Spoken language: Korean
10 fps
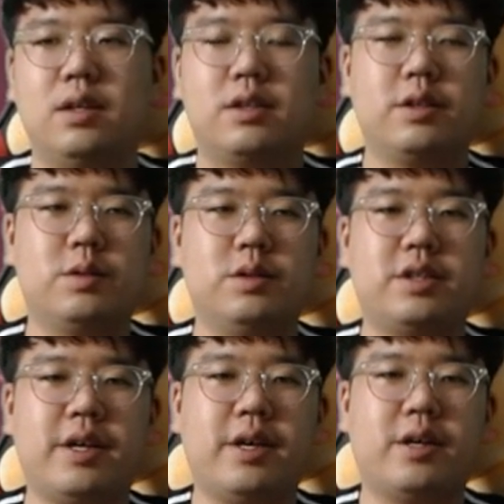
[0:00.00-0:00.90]
그리고
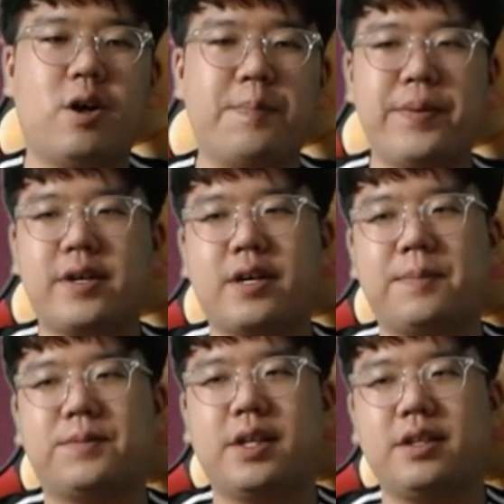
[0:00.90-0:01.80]
이제
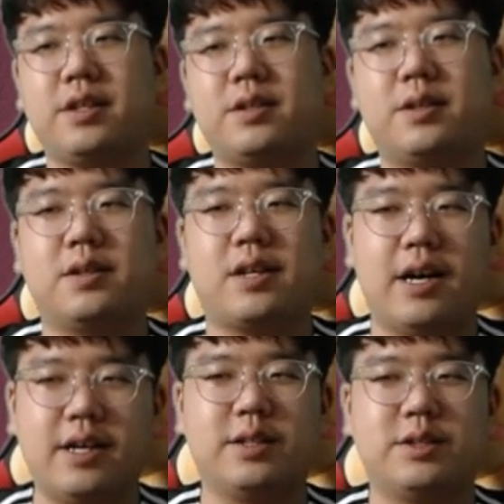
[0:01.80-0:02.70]
커피값 챙기러
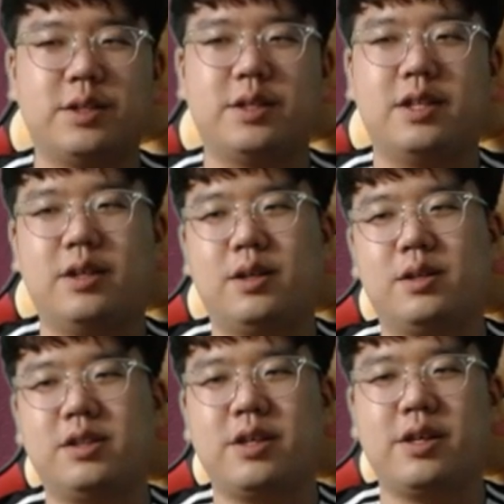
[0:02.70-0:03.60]
가야죠. 어,
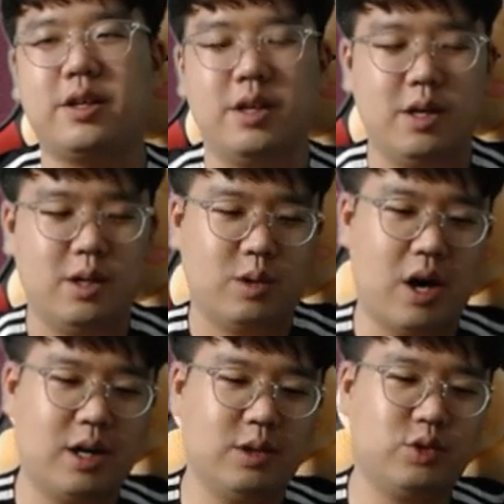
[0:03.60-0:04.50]
이게
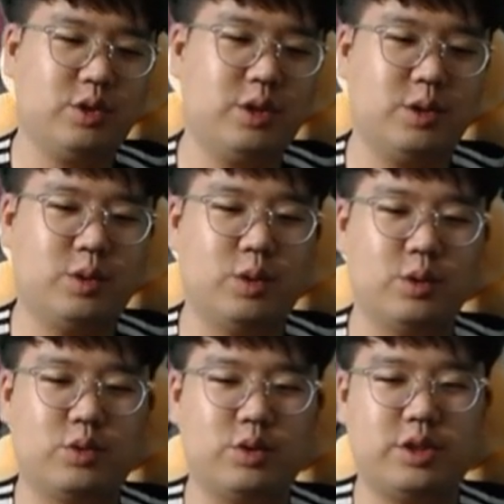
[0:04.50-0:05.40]
광주일고
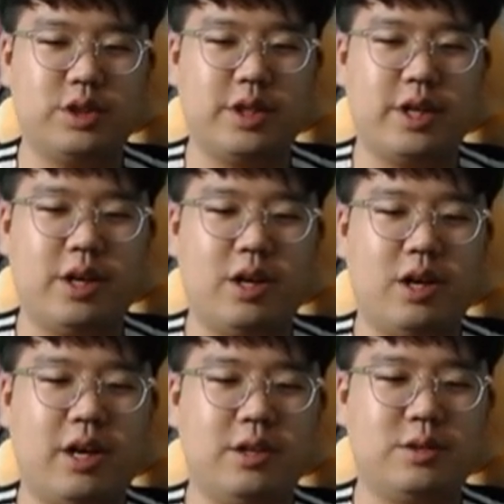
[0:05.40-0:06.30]

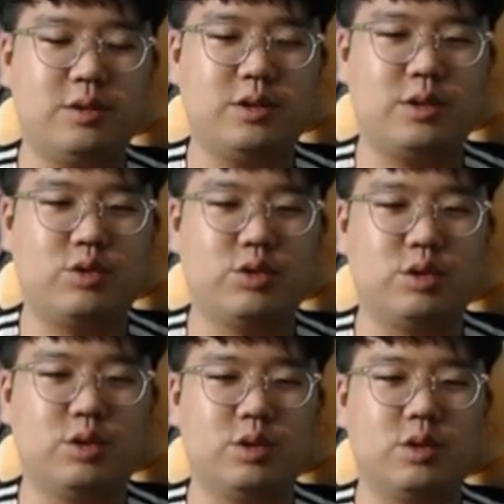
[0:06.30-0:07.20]
출신의 LG 트윈스의
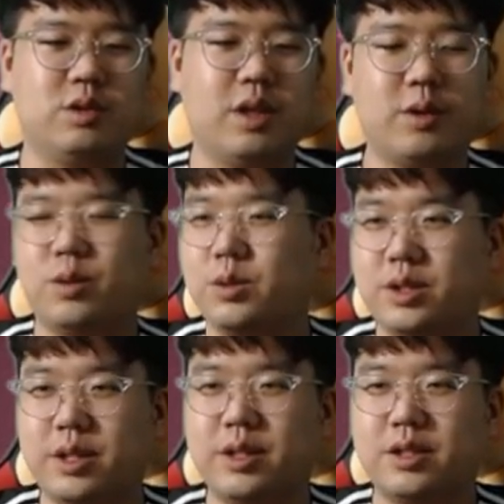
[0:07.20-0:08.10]
두 타격
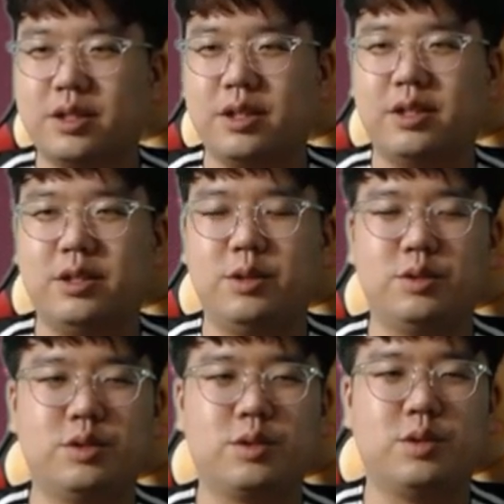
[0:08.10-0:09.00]
코치예요. 예,
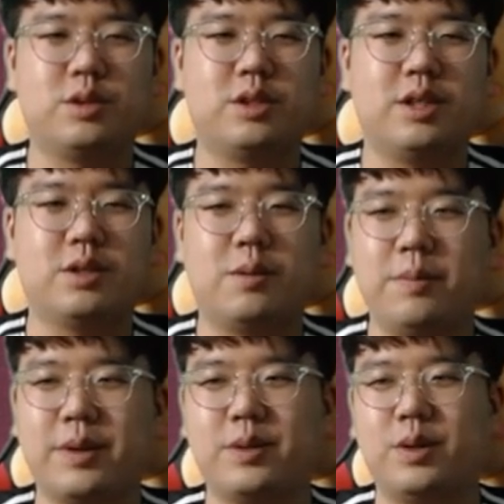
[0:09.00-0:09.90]
이호준 코치가
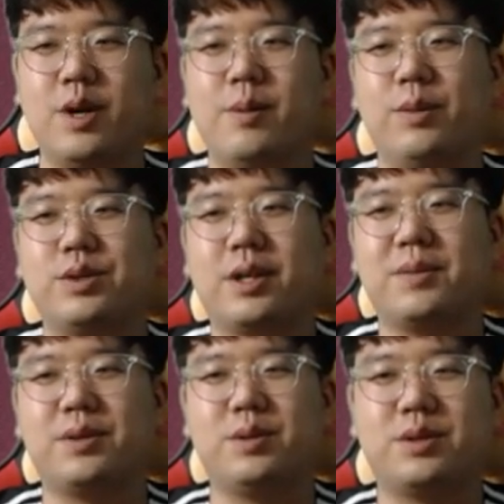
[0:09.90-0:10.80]
선배고
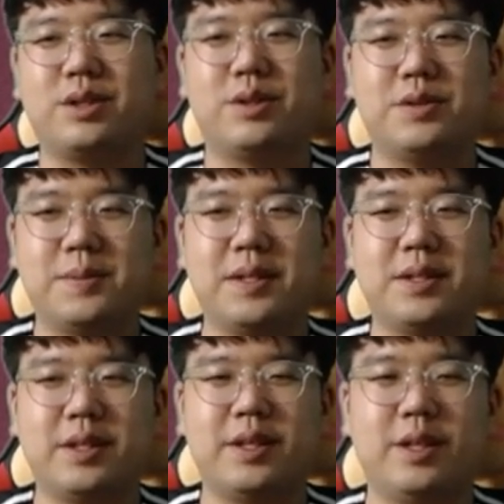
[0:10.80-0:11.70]
모창민 코치가
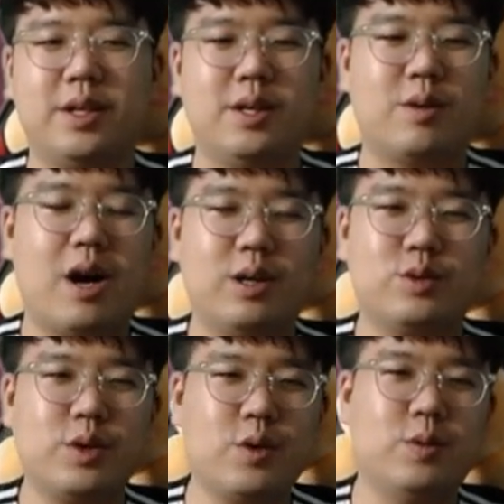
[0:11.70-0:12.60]
후배인데
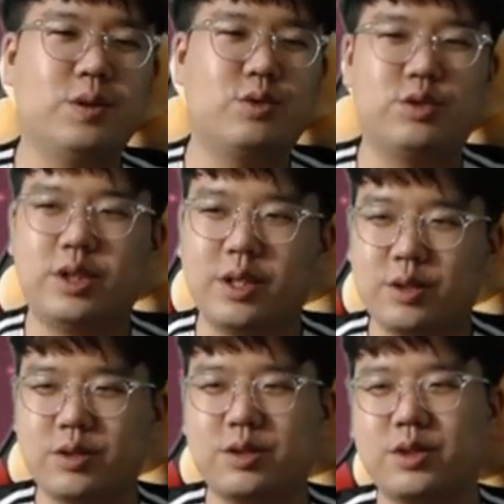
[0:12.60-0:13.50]
광주에 오면 두
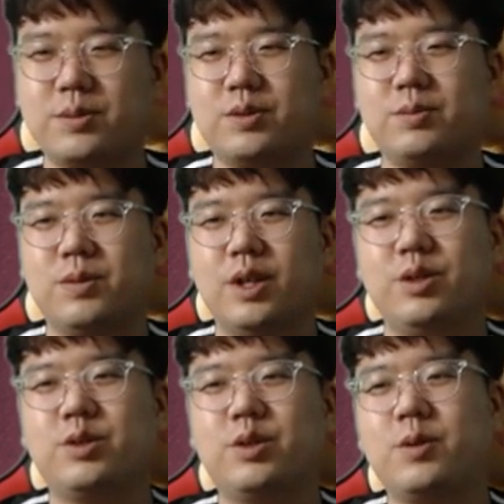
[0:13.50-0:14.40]
자릿수 득점이 좀
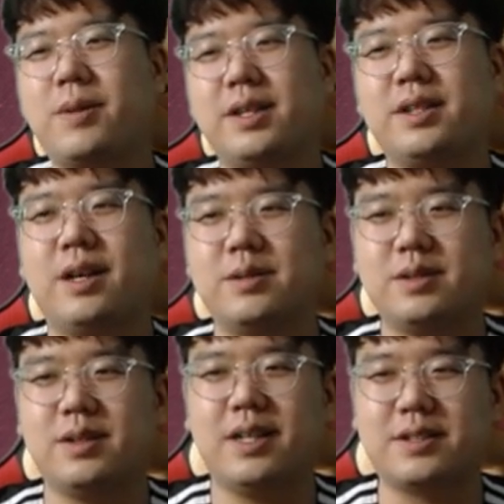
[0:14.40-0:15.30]
유독 많이 나오는
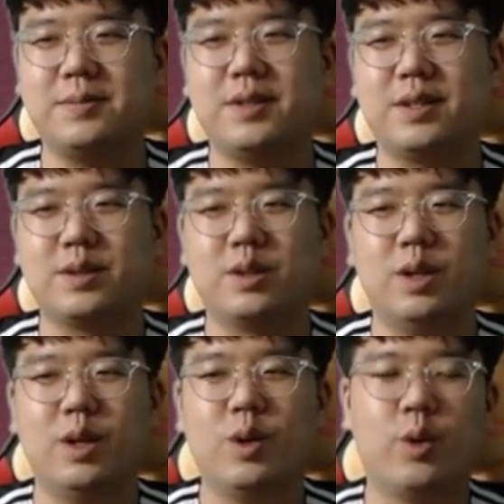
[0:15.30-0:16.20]
것 같습니다. 그래서
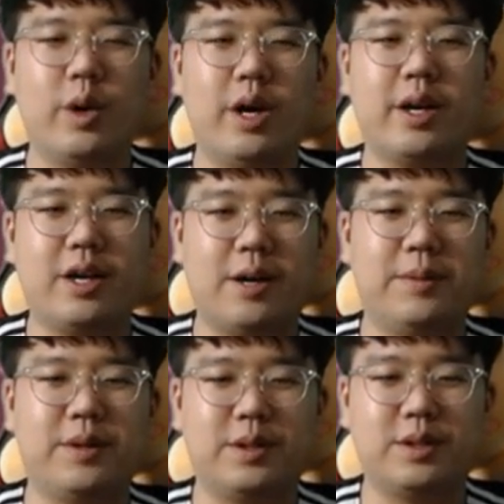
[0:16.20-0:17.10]
고향에
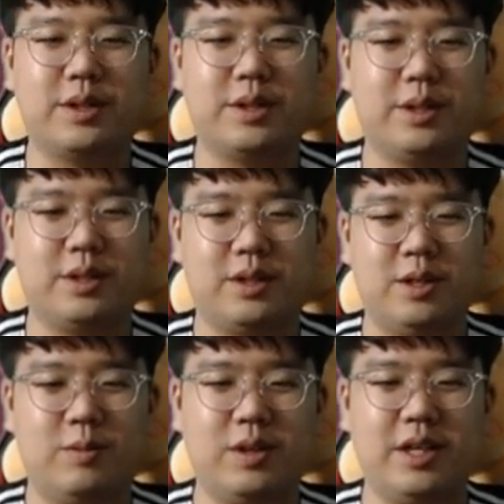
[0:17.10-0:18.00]
가면 예,
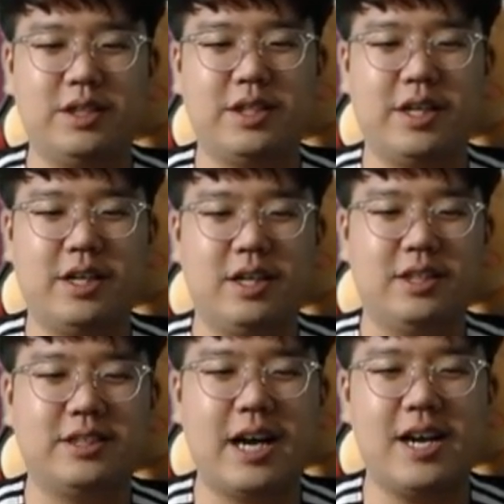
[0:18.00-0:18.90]
원래 이제
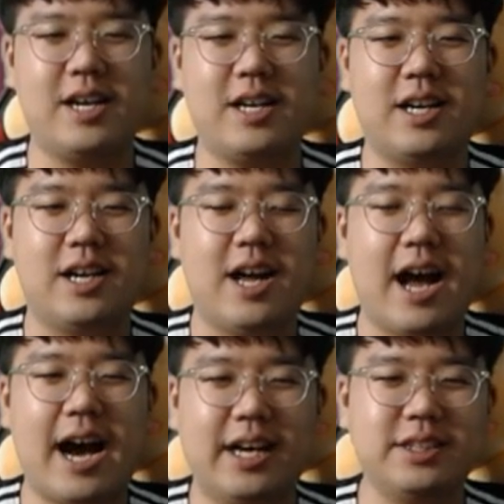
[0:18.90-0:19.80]
잘
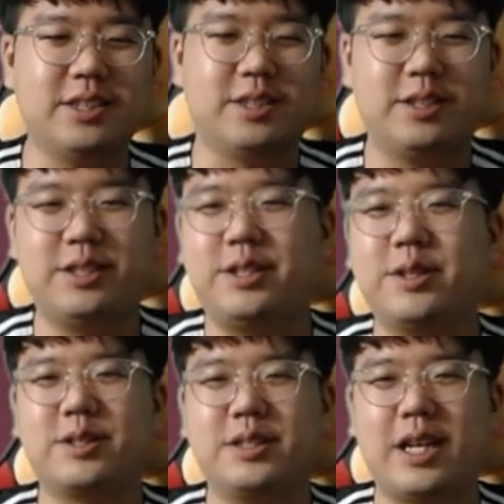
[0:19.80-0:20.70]
아는 그
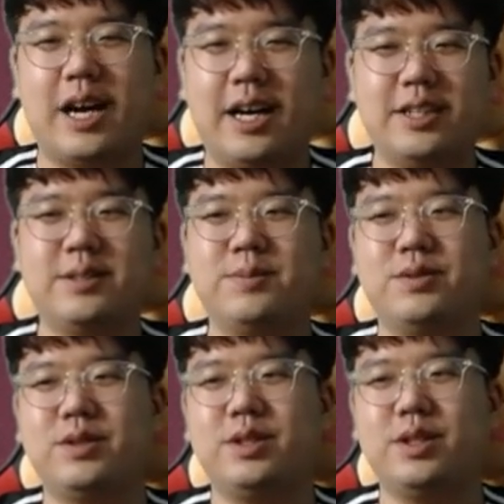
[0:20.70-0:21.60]
지역을 잘 아는
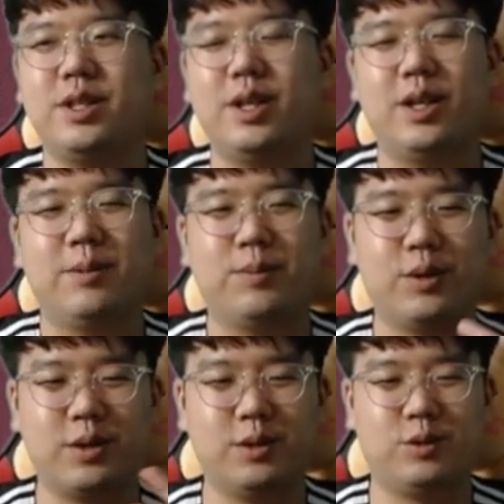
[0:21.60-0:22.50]
분이
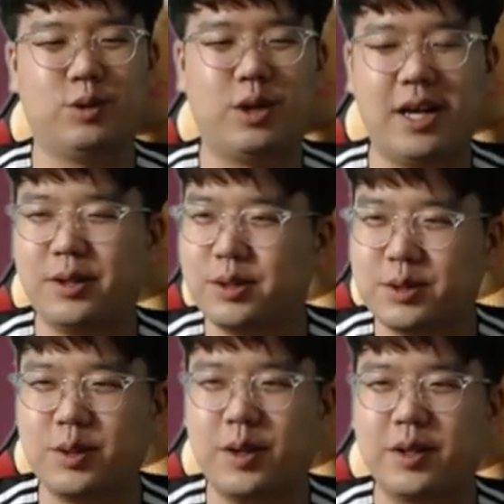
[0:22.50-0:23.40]
뭘또 한턱을
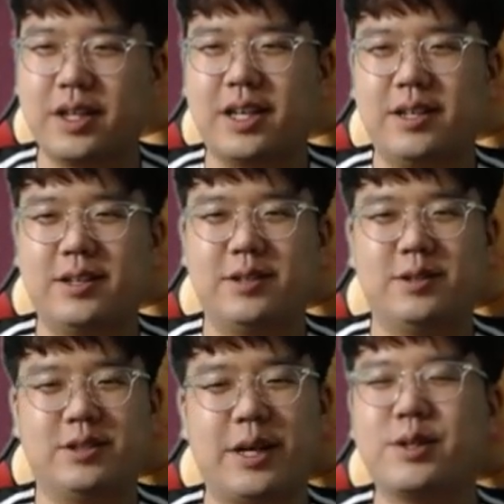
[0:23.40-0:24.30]
쏘거나
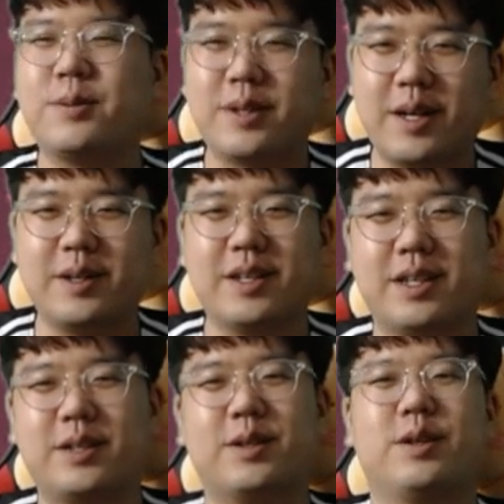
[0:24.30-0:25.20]
어, 대접을 하거나
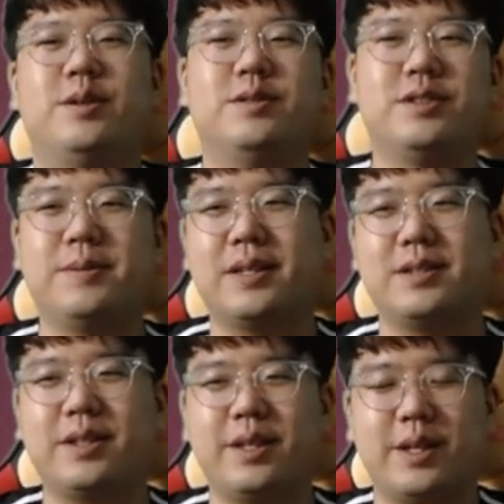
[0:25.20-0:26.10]
그런 경우들이
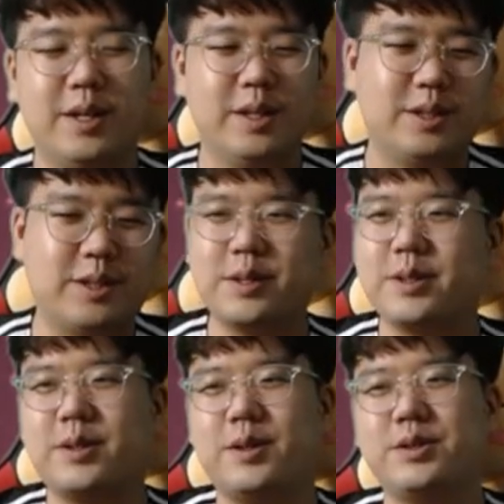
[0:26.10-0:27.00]
많은데 그래서
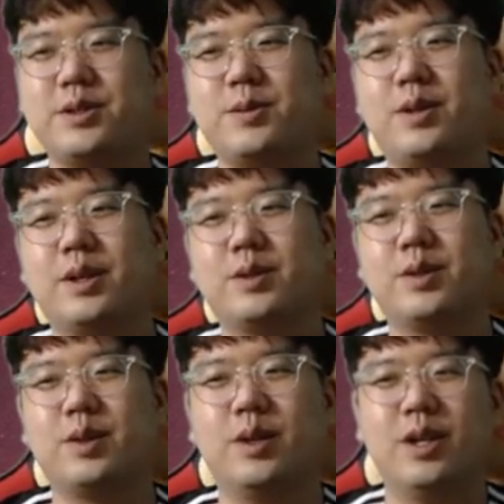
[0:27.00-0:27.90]
그런 건지
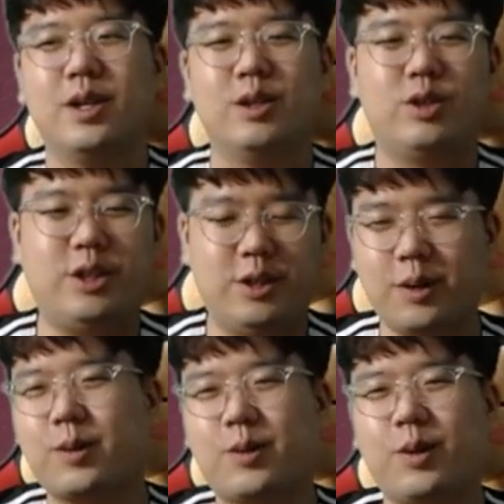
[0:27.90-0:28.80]
몰라도
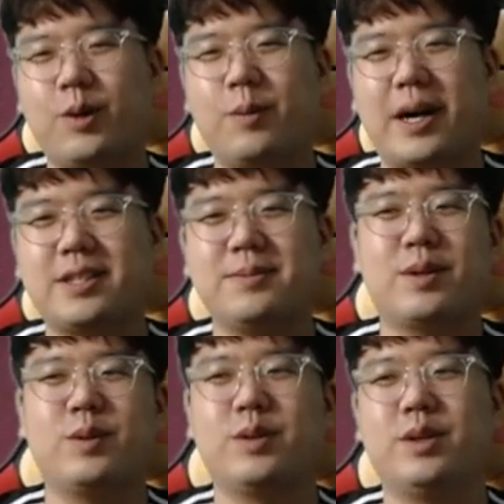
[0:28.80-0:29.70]
기어코 마지막
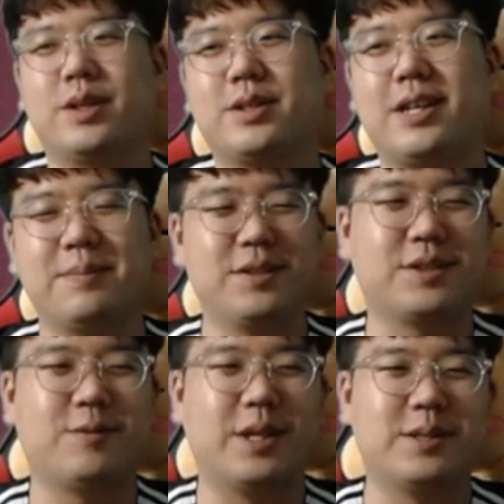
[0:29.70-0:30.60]
공격에서
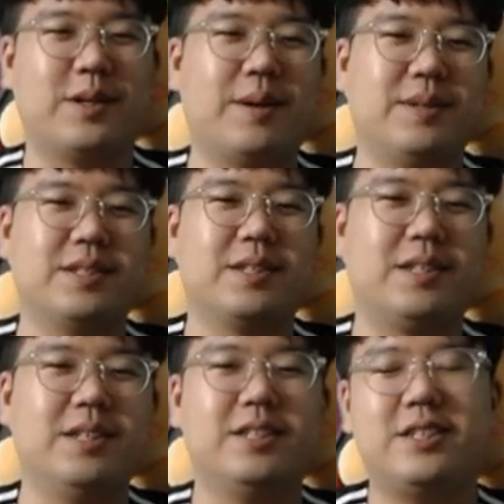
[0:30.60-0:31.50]
3득점
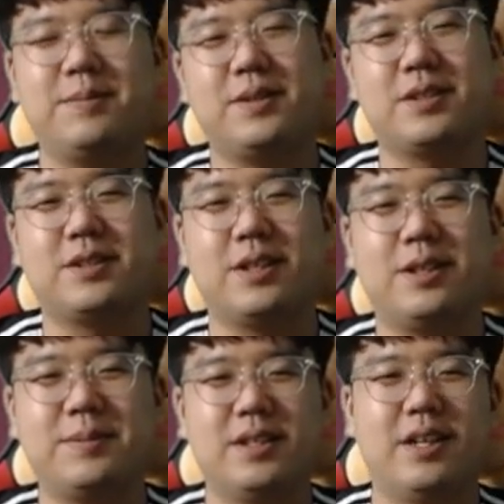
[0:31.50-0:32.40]
완성하면서
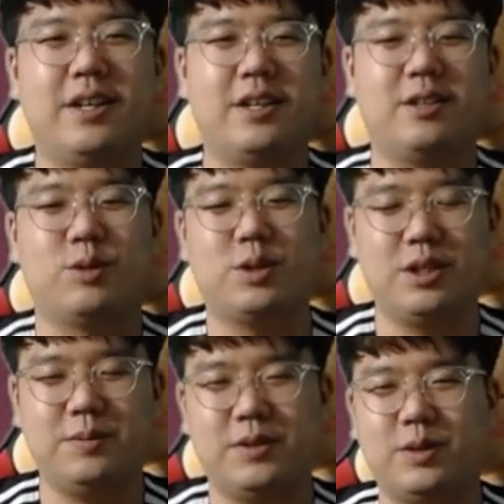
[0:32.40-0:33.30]
10득점 예,
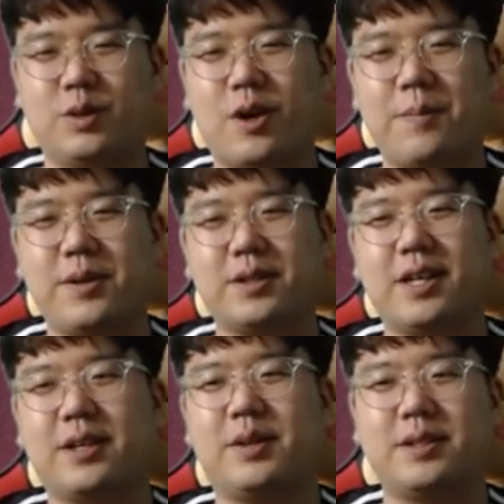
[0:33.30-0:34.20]
코치님들이 또 커피를
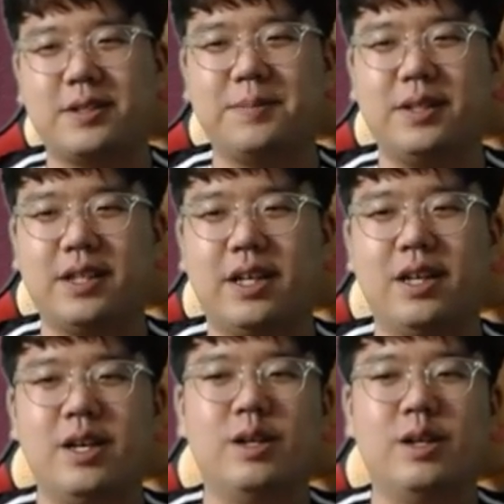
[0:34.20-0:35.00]
사게 됐습니다.